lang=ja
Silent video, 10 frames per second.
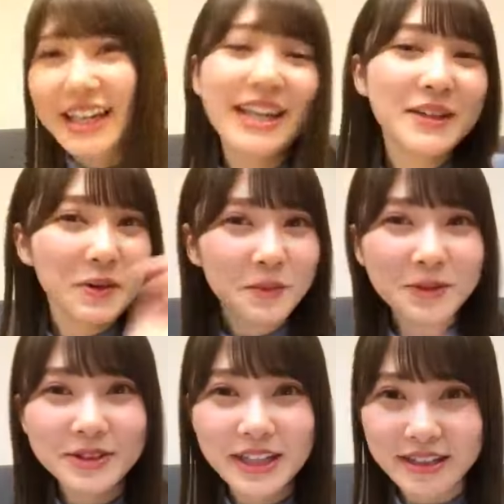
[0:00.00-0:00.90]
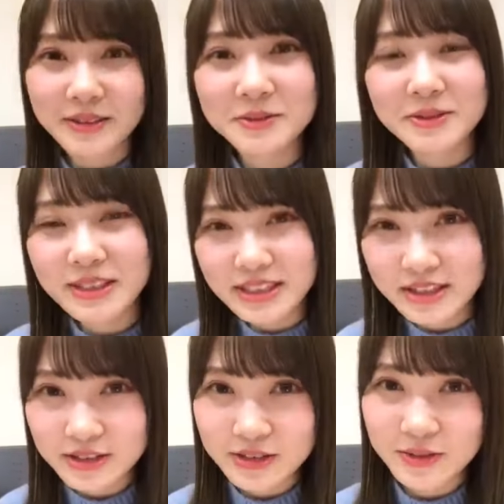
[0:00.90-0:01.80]
え、思った。でも同
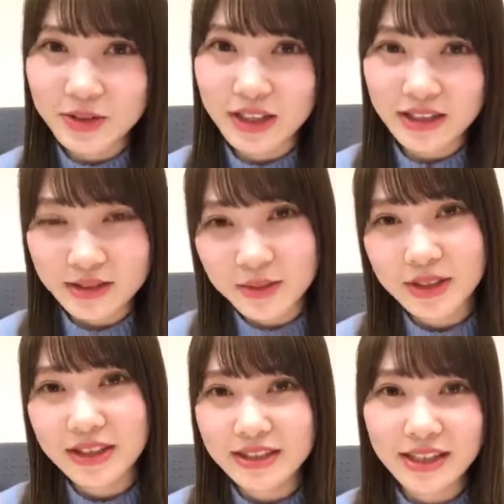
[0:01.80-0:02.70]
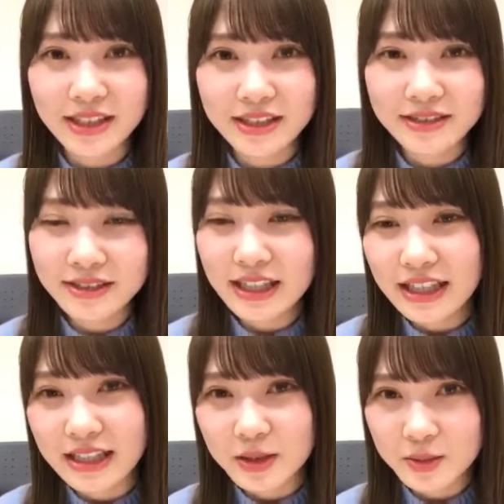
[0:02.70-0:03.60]
じこと思った。クミってさ、いる
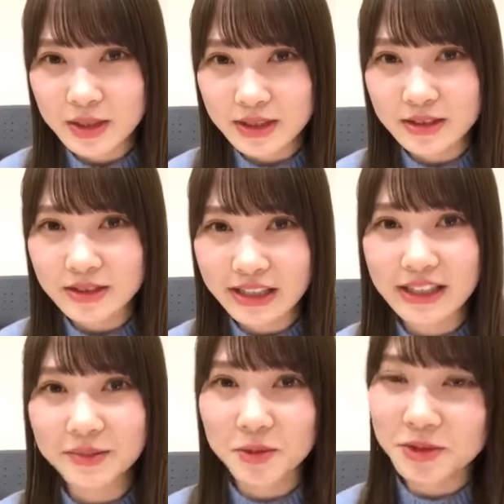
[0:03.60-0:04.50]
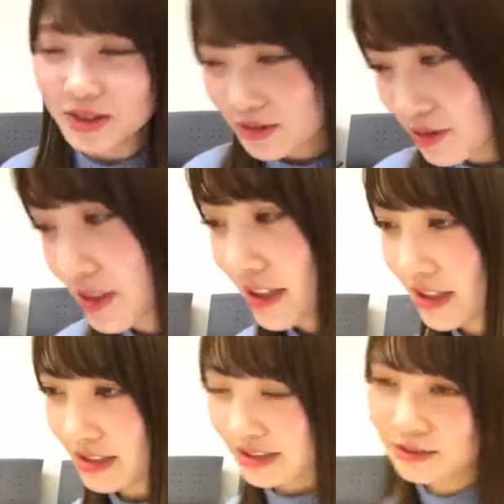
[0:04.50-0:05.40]
だけで面白いよね。でもこんなこと言っ
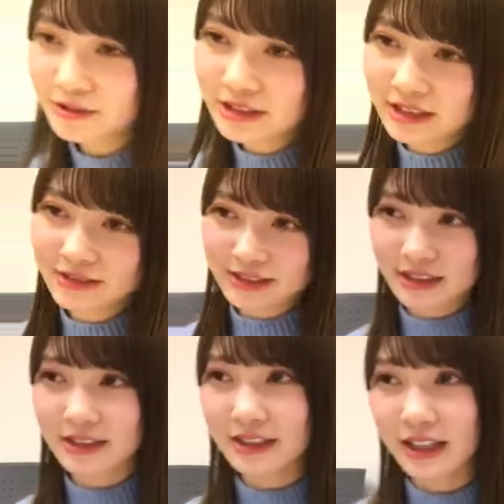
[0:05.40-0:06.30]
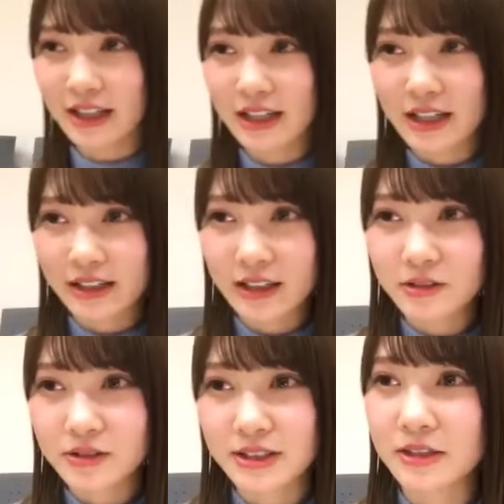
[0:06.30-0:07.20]
たらさ、本人はさ、なんか
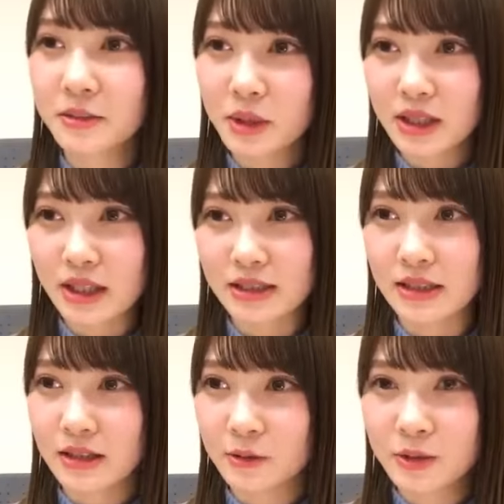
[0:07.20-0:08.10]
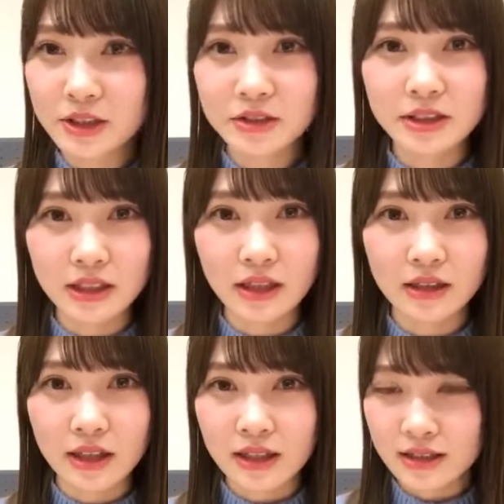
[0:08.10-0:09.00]
結構さ、クミってさ面白いじゃ
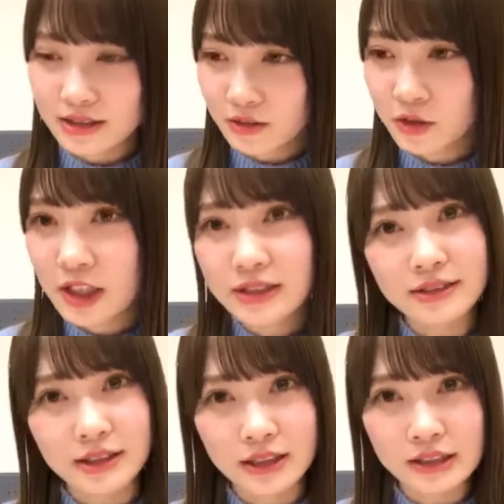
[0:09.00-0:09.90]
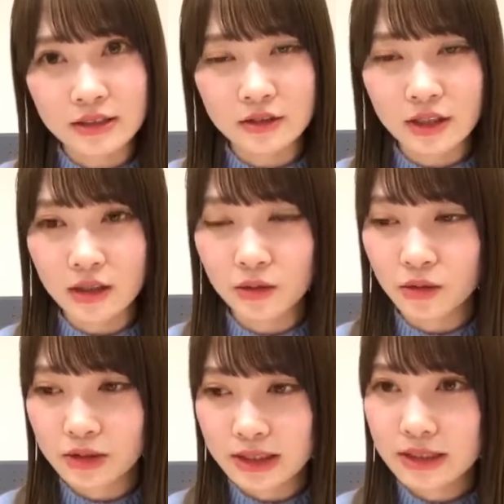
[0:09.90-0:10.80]
んでさ、お姉さんって感じするけ
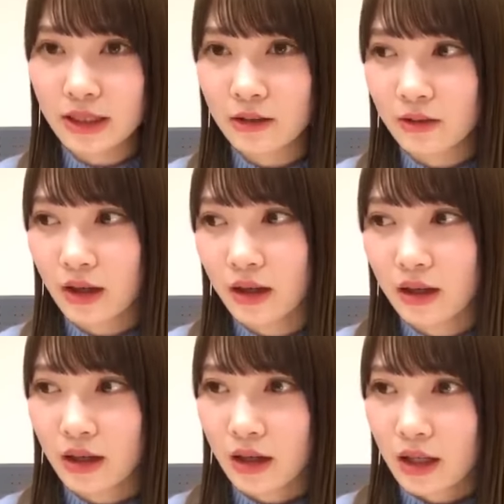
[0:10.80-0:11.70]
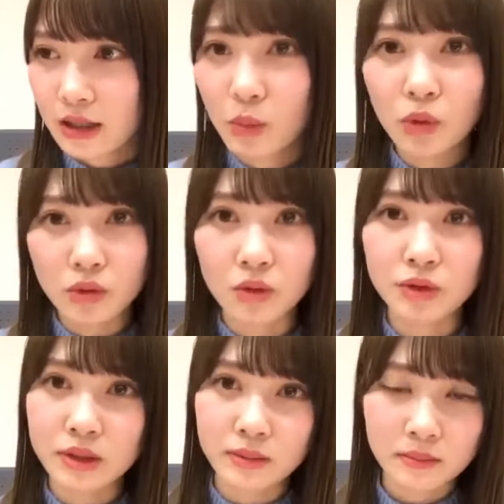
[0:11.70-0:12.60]
ど、実際は
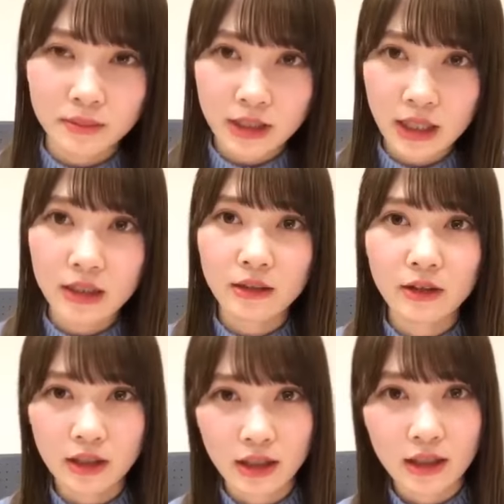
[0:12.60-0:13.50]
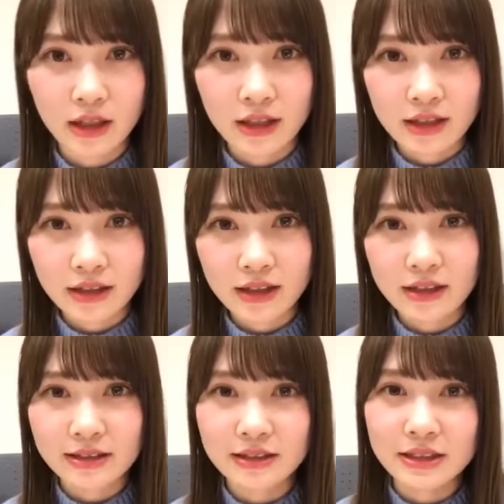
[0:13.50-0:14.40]
妹系なわけだ
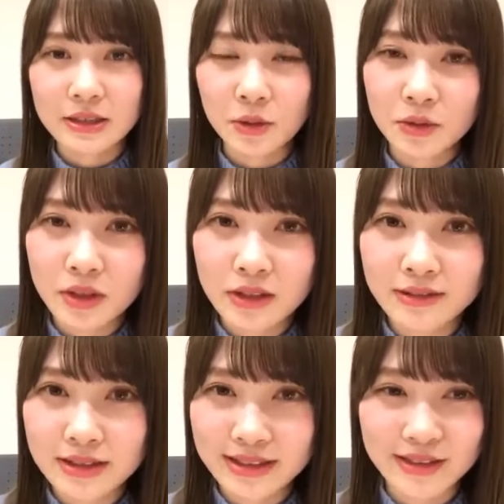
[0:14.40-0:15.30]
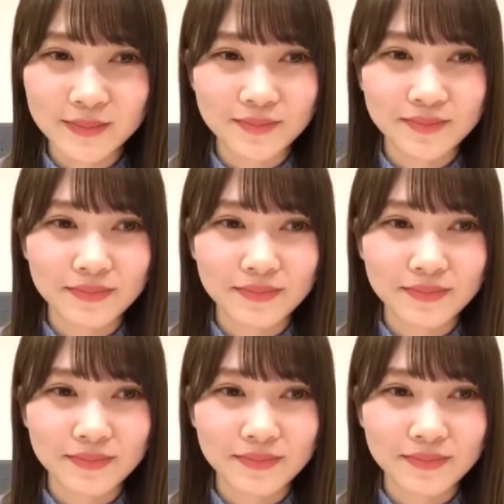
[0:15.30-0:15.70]
からさ、本人はさ、